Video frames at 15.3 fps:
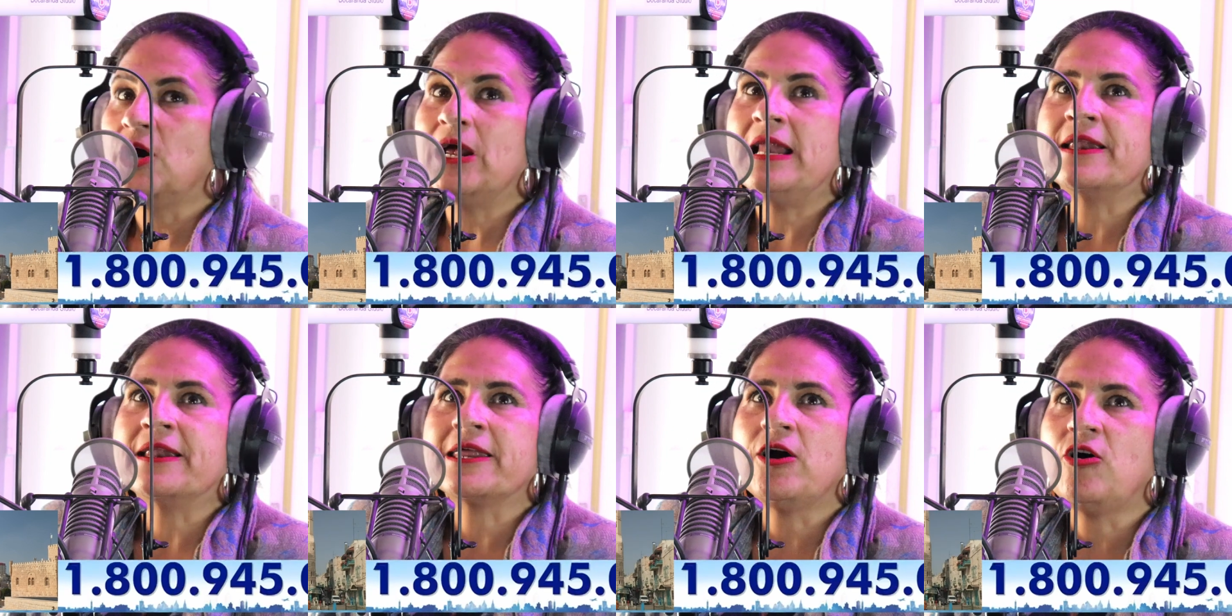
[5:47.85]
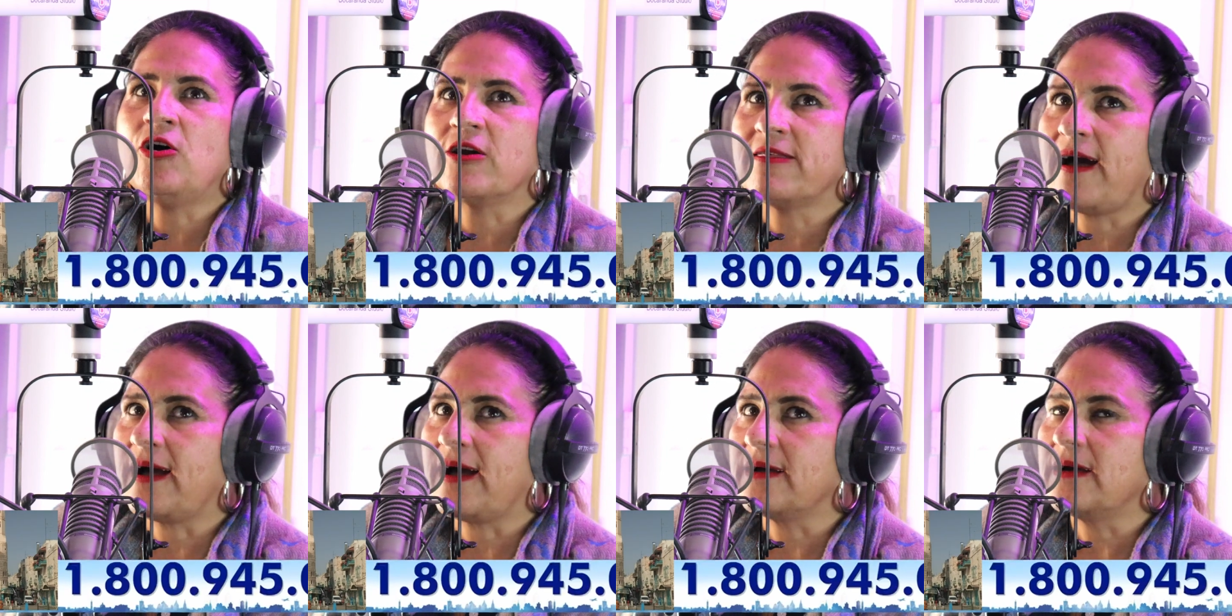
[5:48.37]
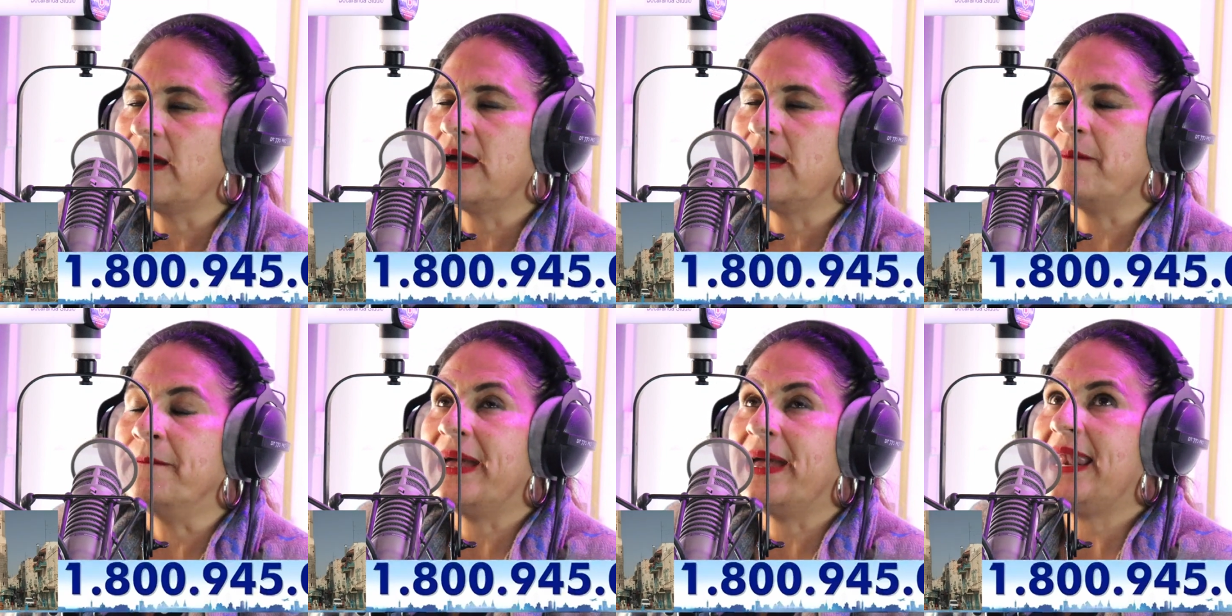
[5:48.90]
el río Jordán,
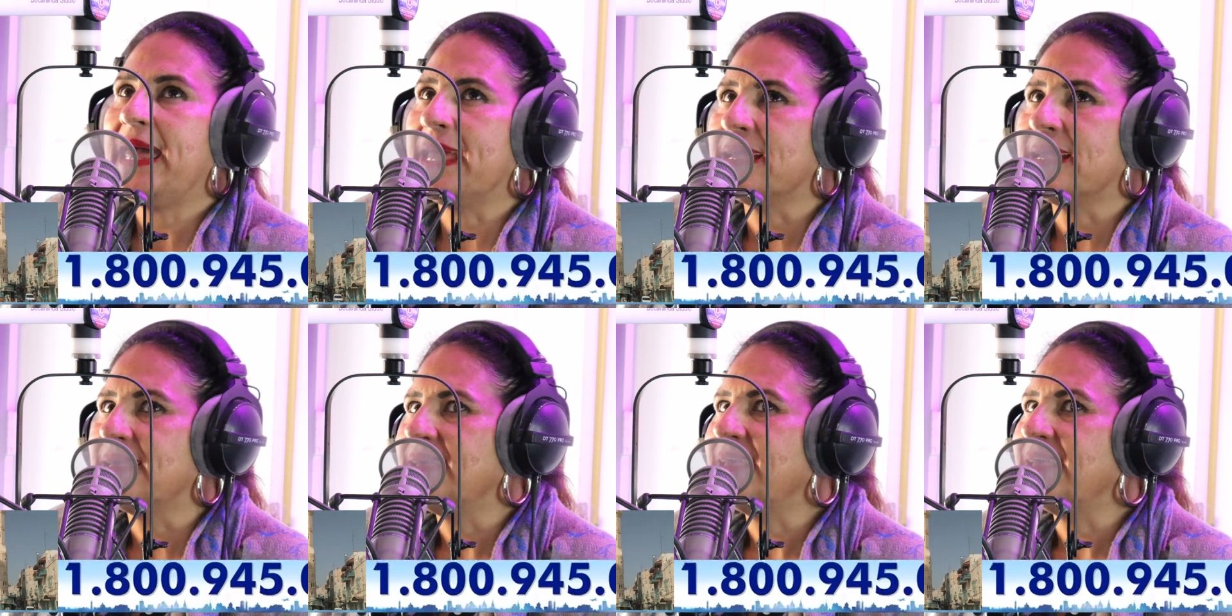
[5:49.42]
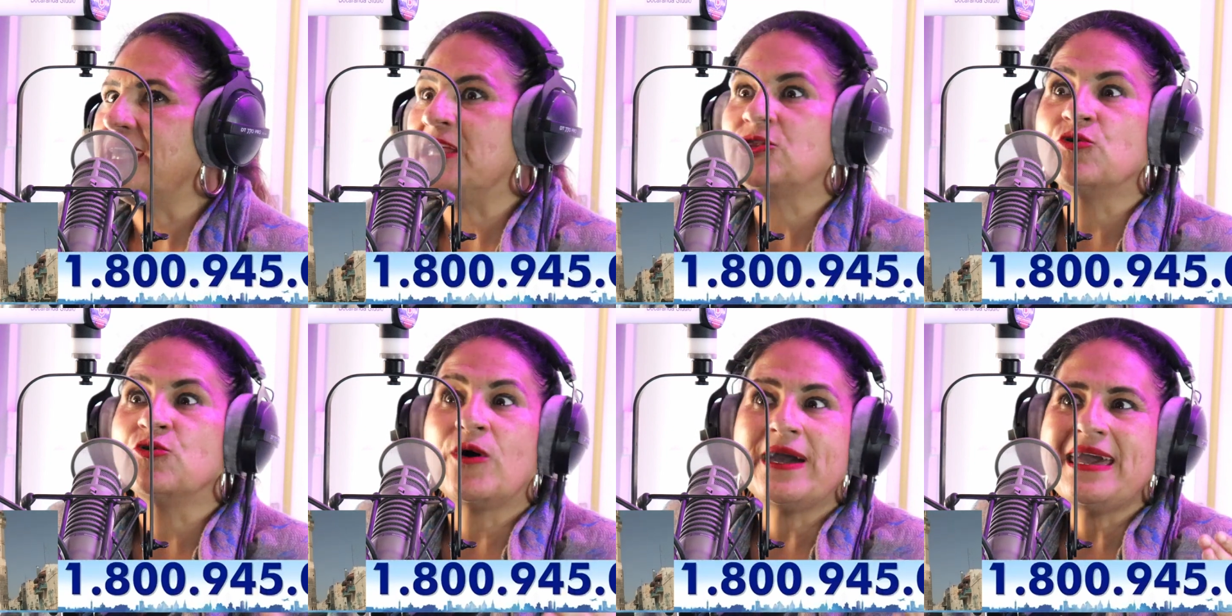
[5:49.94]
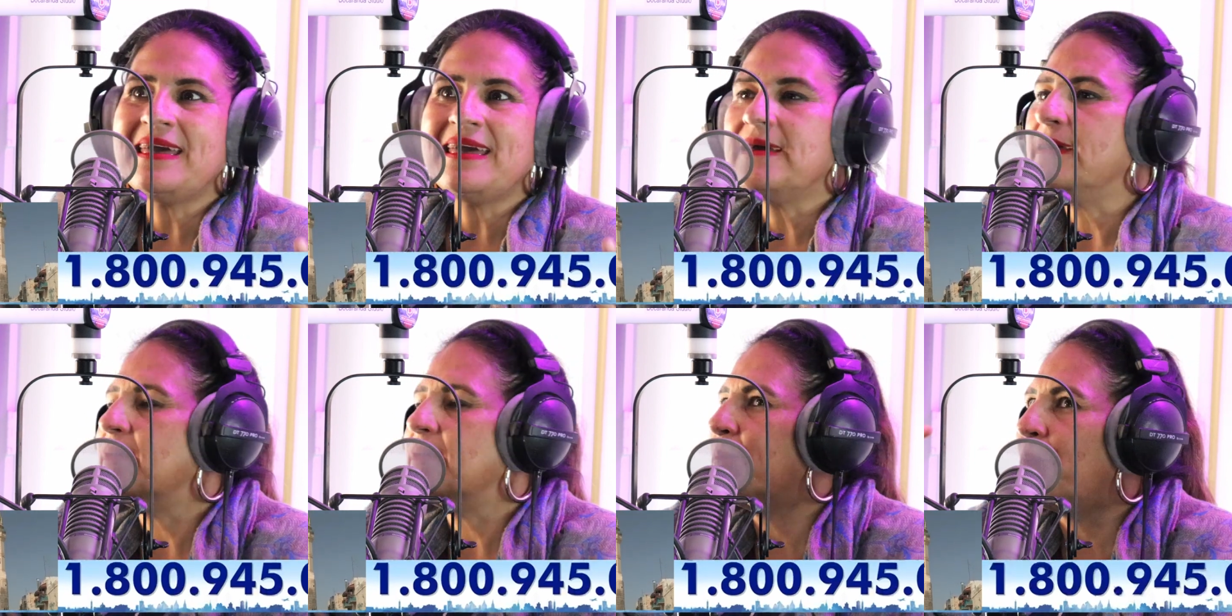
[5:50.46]
Belén, y tú ahí
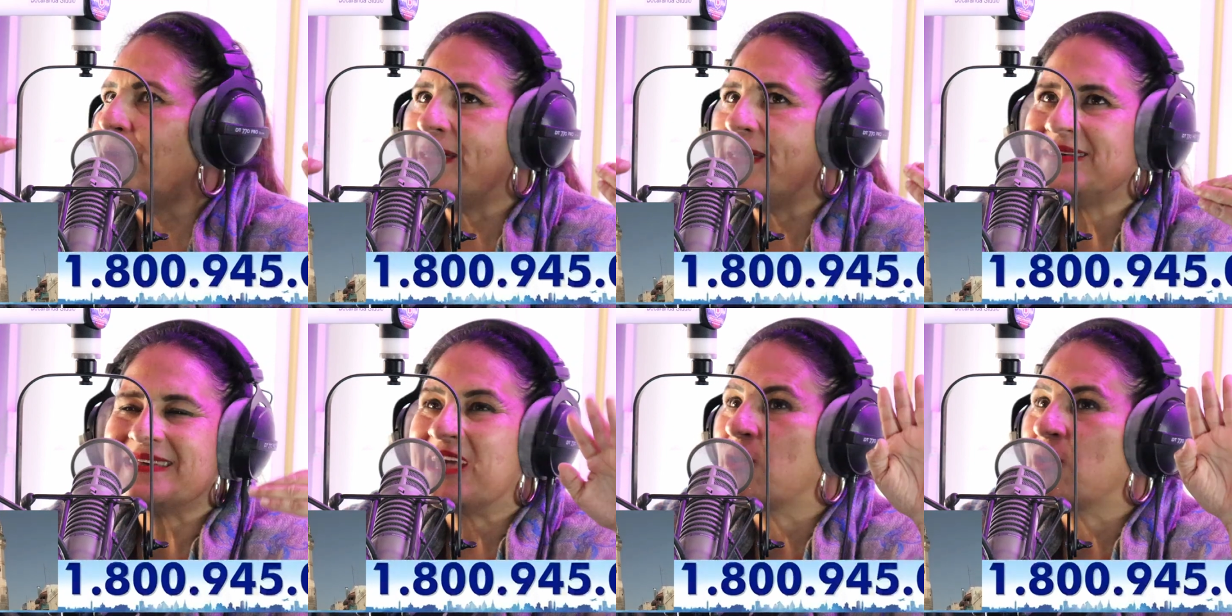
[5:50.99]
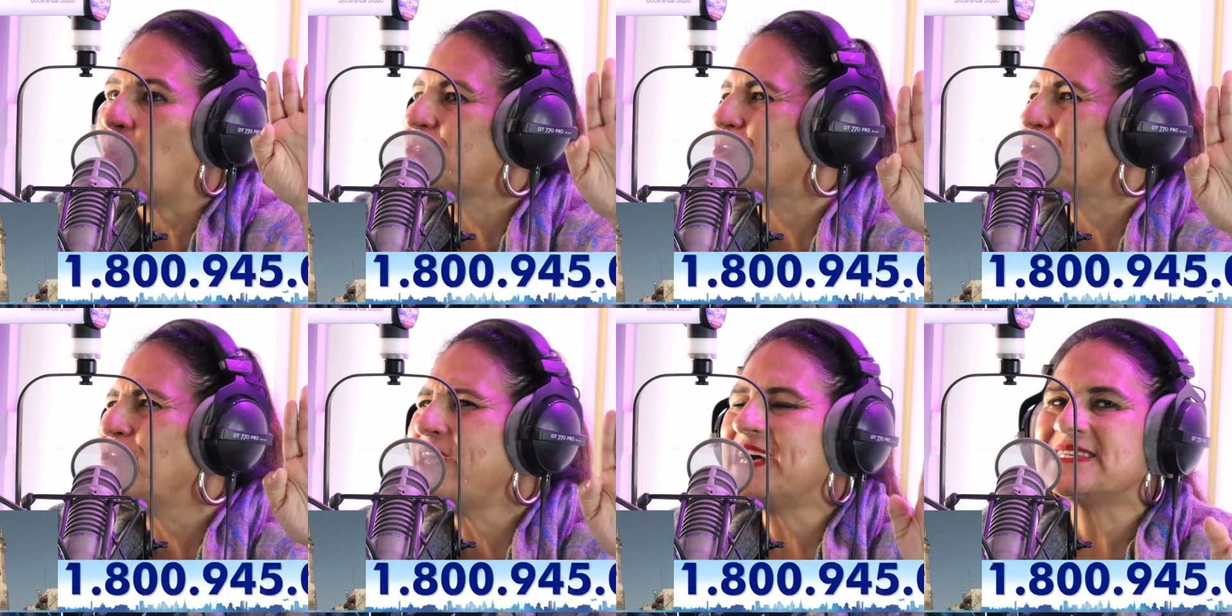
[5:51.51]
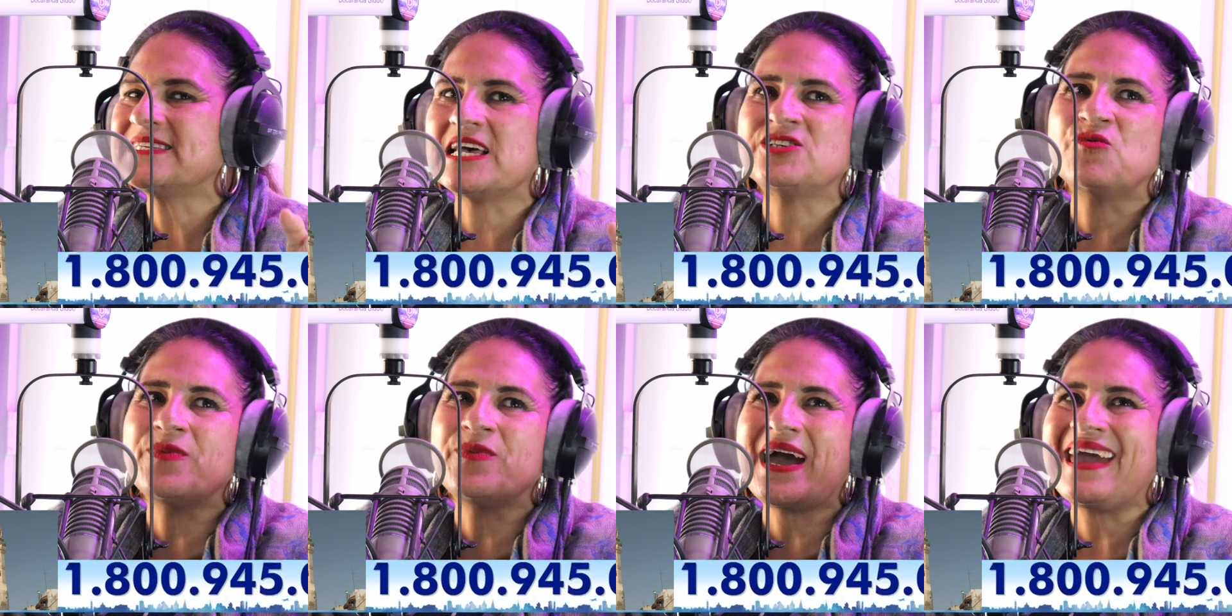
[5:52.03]
puedes, en cuatro días, es
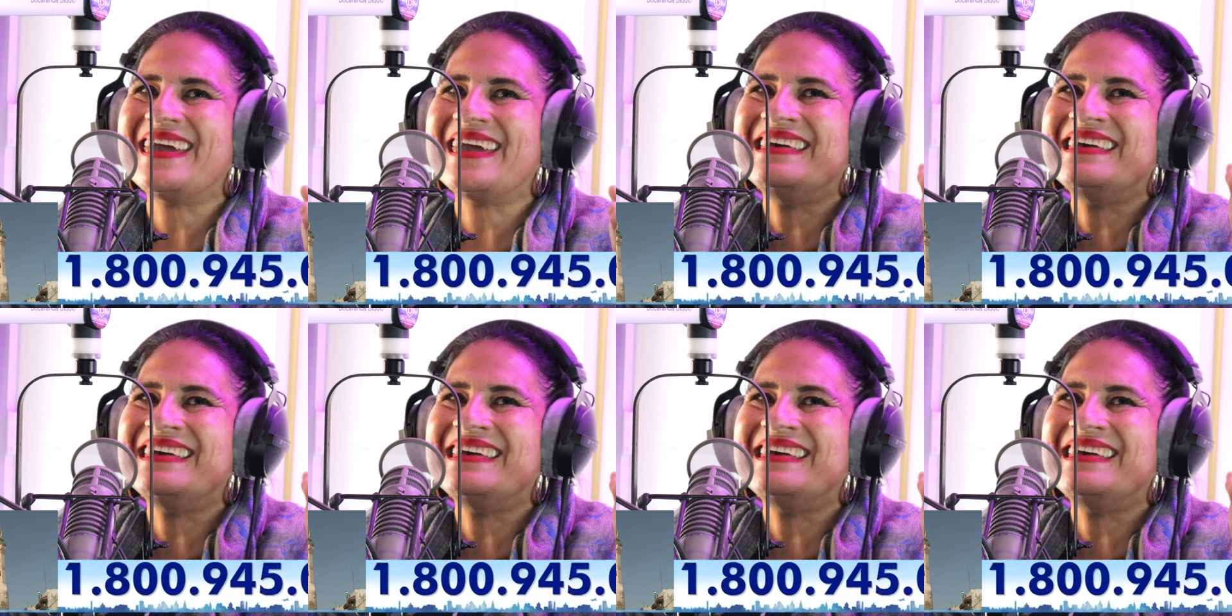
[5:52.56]
un viaje